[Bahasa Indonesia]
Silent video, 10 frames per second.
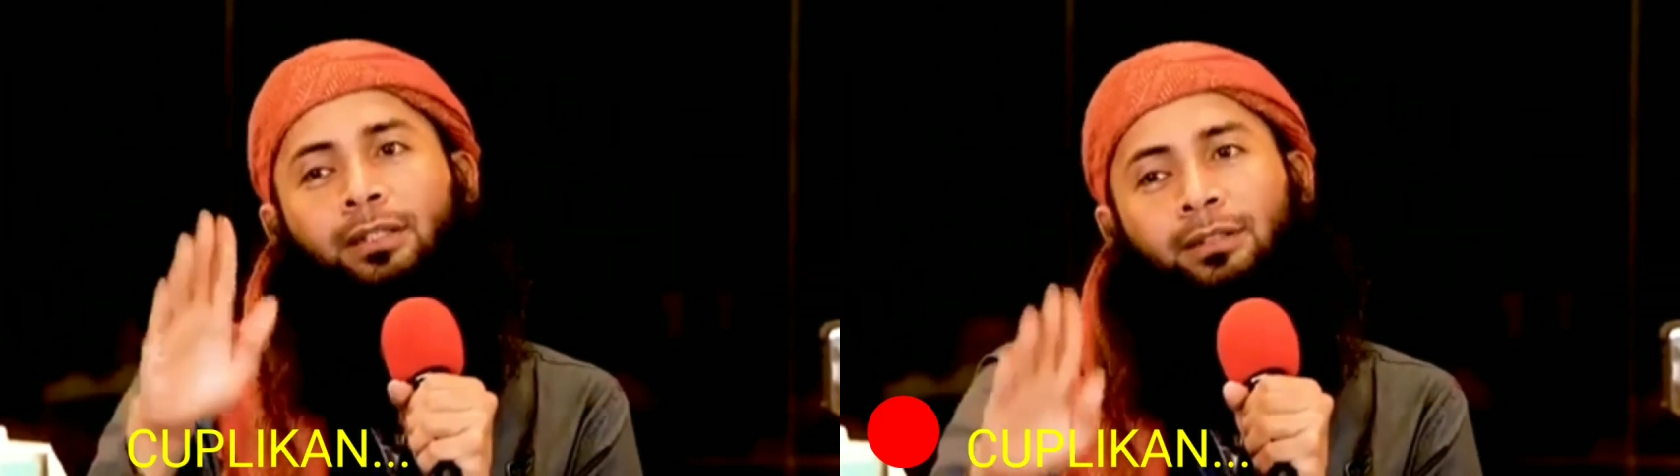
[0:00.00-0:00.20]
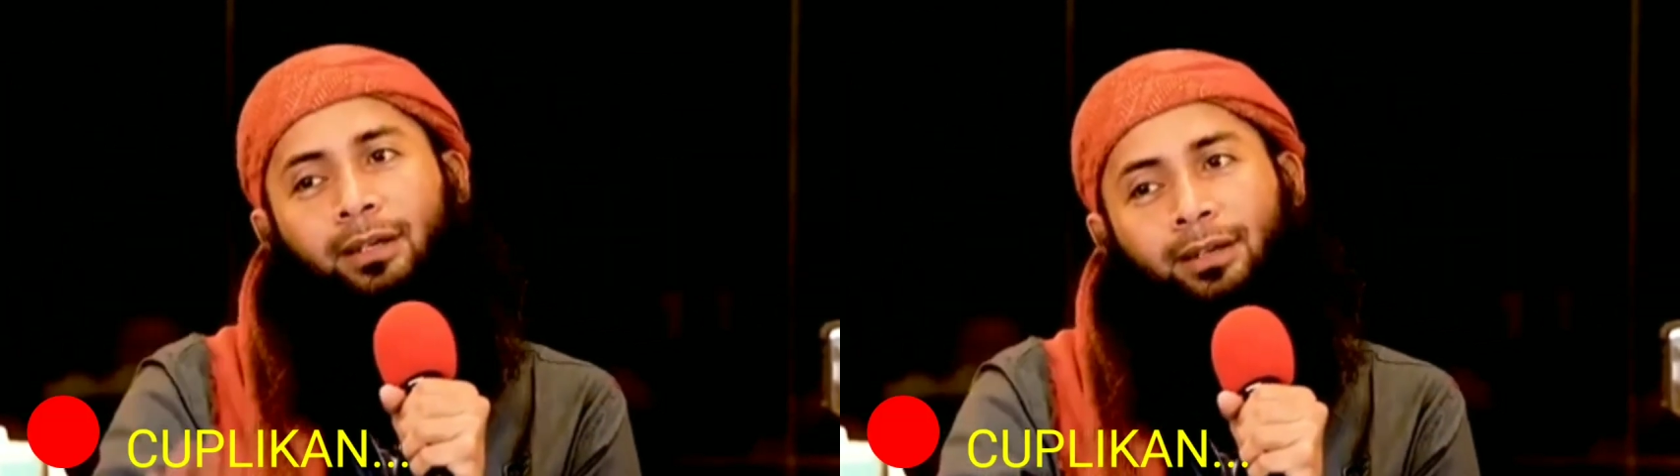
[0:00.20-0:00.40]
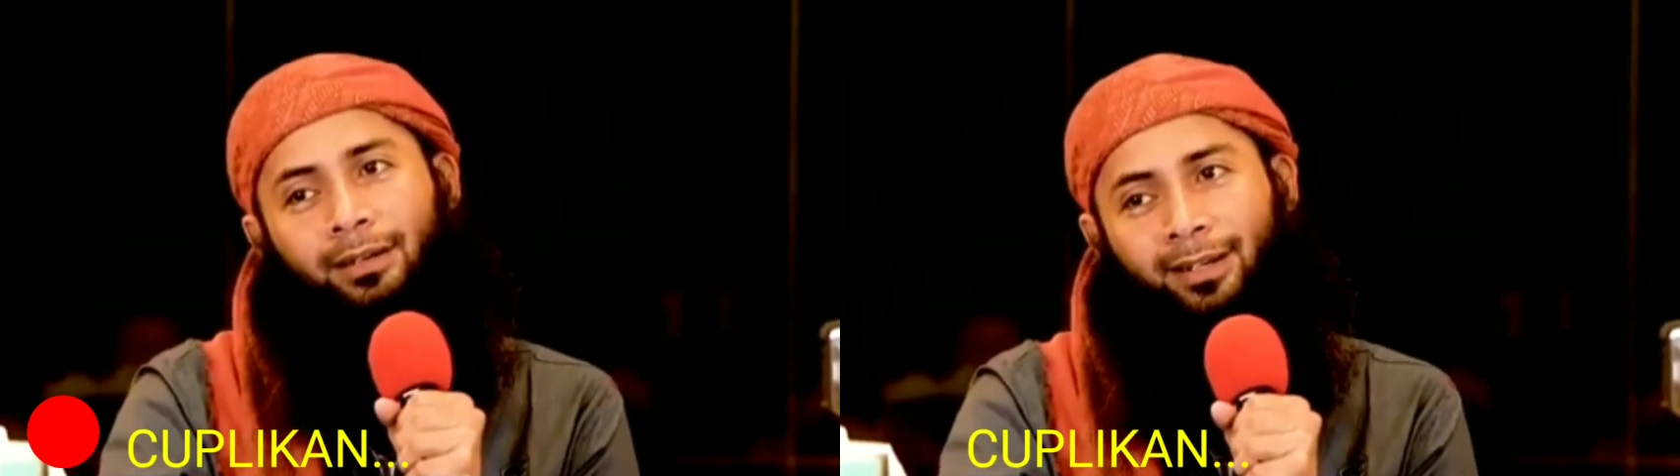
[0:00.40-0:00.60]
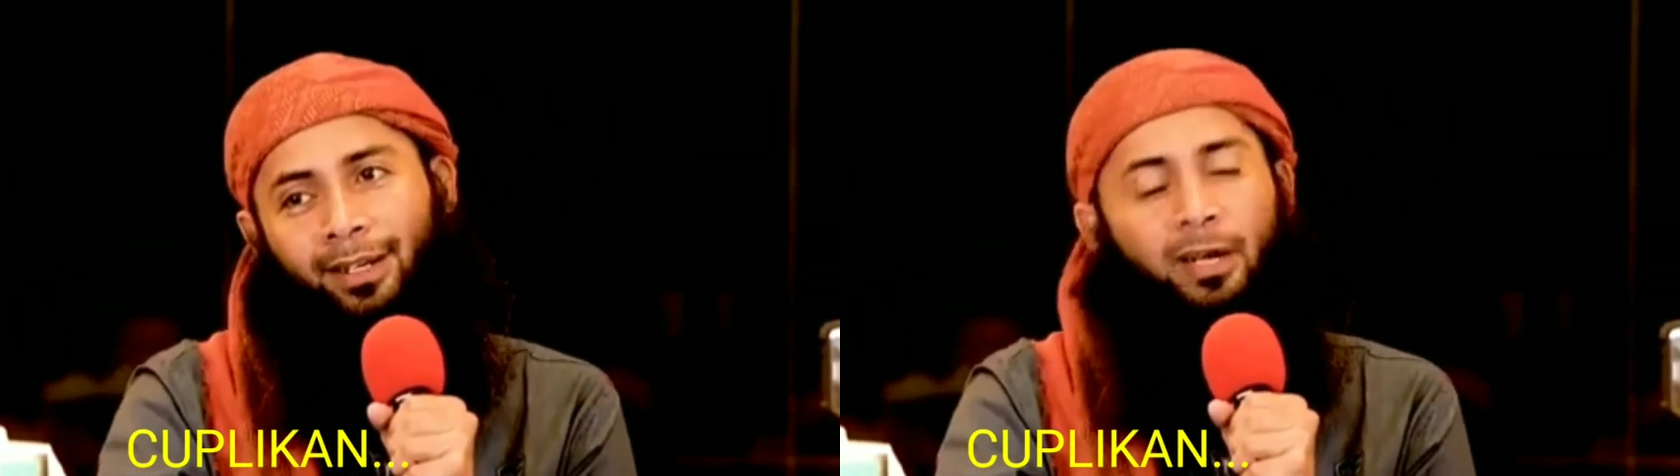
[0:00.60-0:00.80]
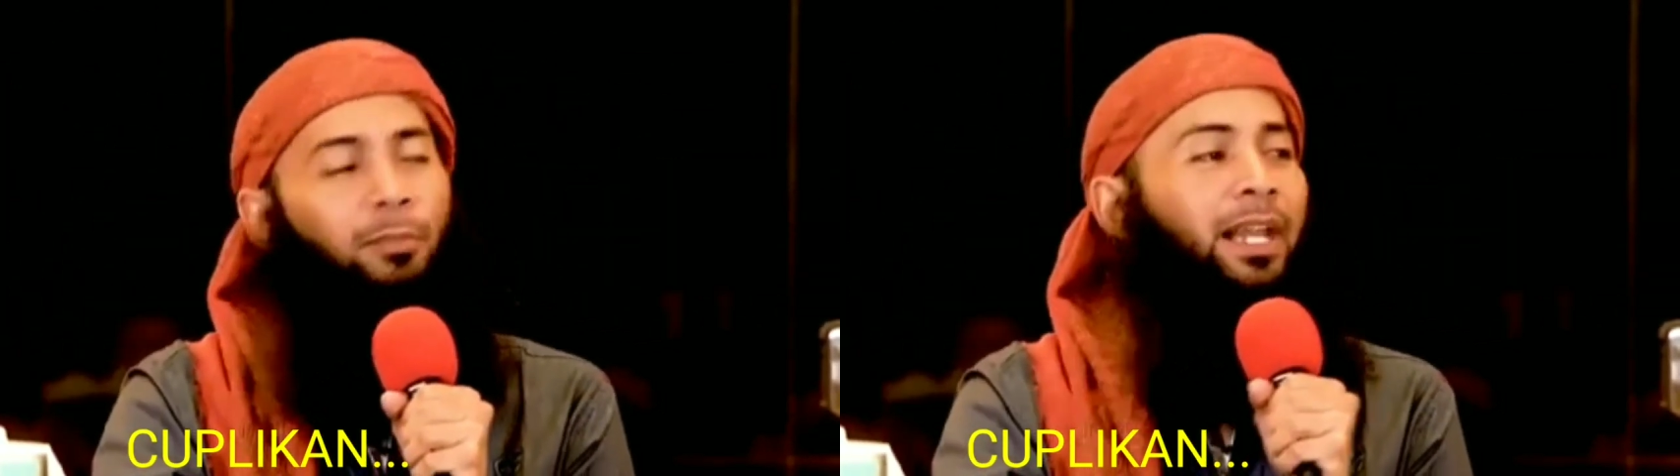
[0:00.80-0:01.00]
kita.
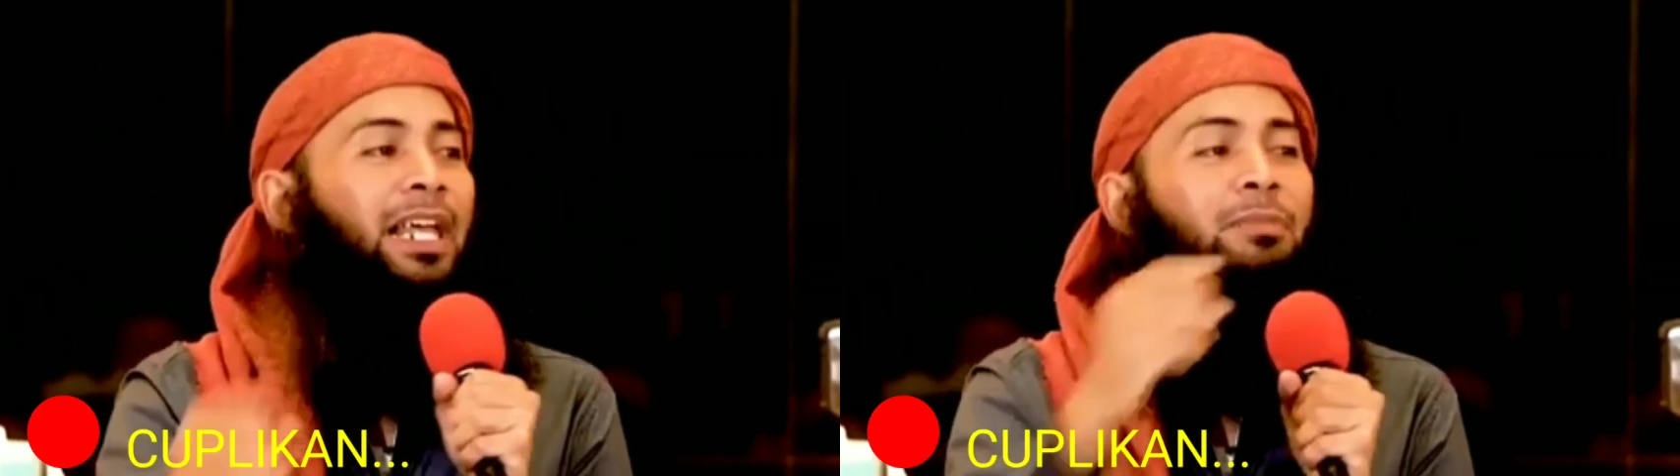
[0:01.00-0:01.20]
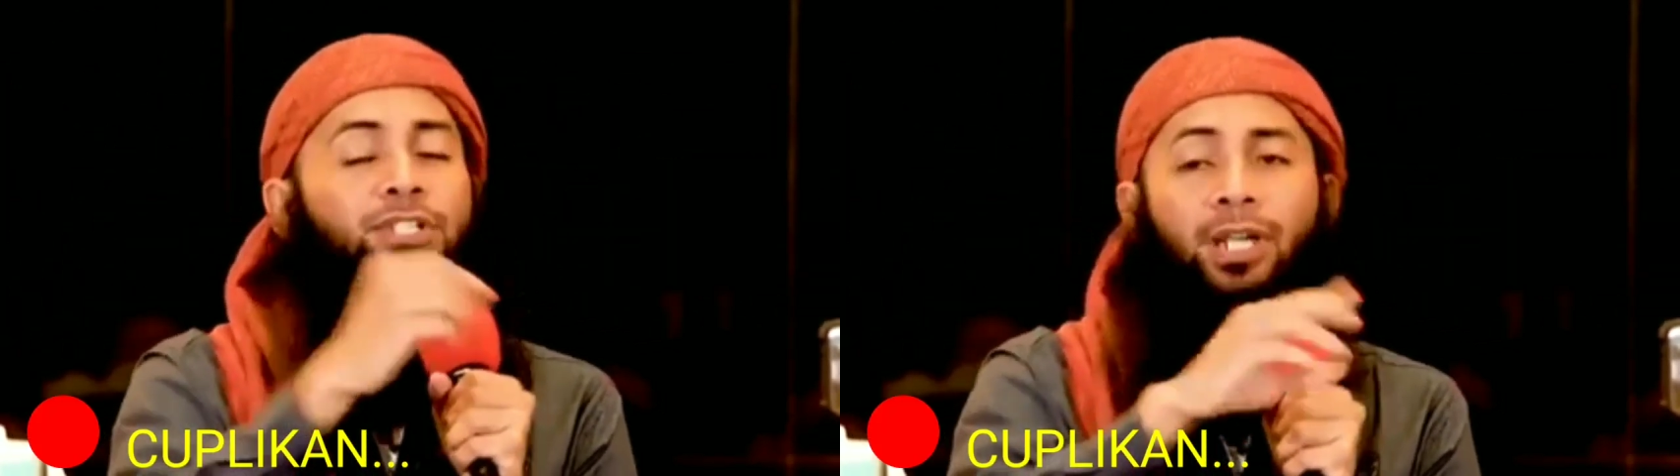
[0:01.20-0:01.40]
Mereka